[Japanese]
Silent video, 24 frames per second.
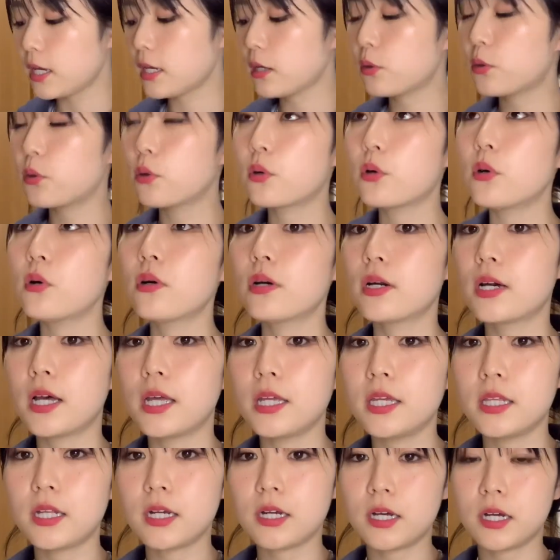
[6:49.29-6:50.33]
結構今
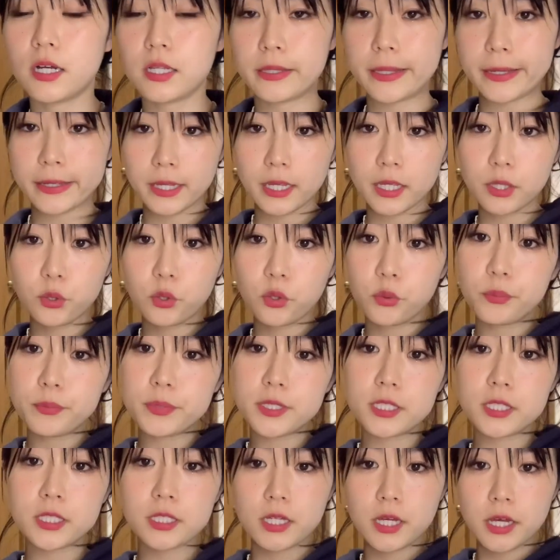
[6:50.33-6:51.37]
回なんか、丈の
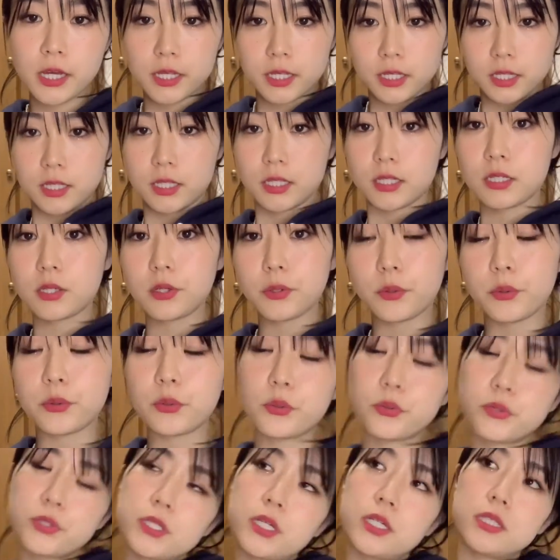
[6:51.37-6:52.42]
短い
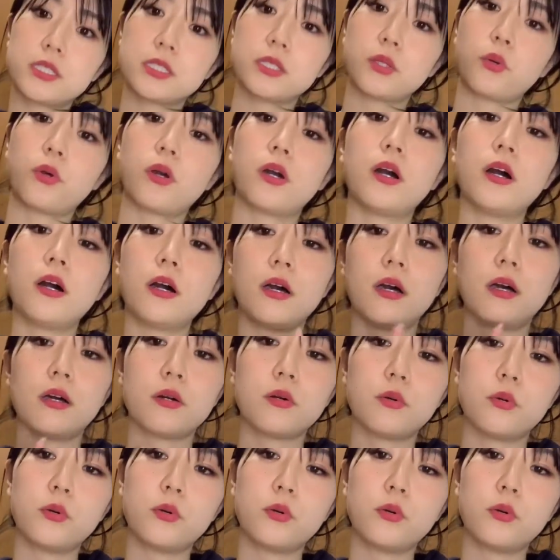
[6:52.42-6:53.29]
やつとか、